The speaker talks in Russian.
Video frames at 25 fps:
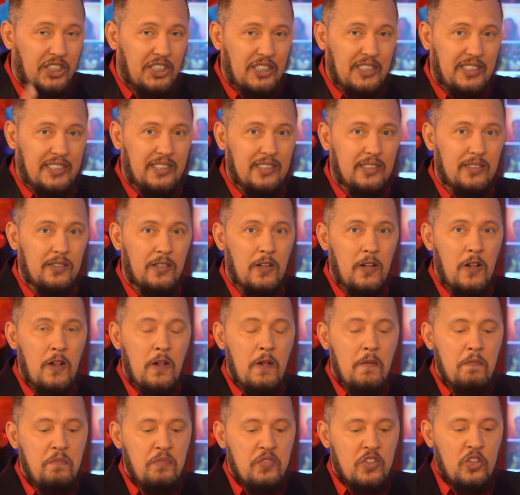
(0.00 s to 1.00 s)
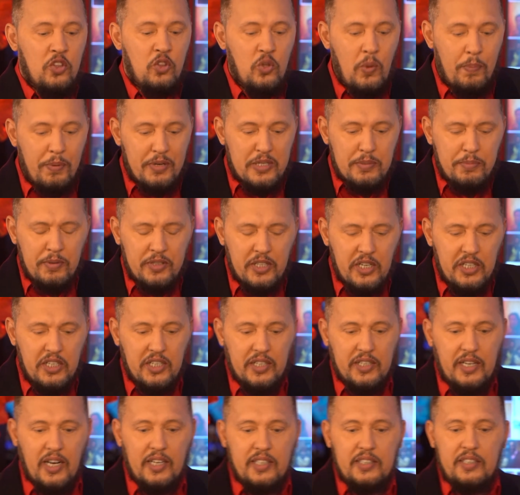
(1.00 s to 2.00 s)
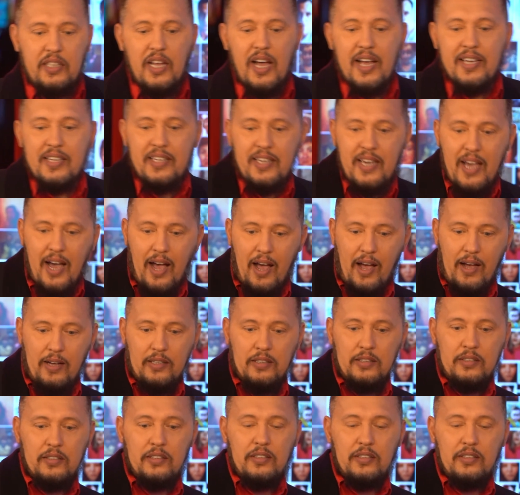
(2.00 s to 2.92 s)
жизни. Но посмотрите, когда я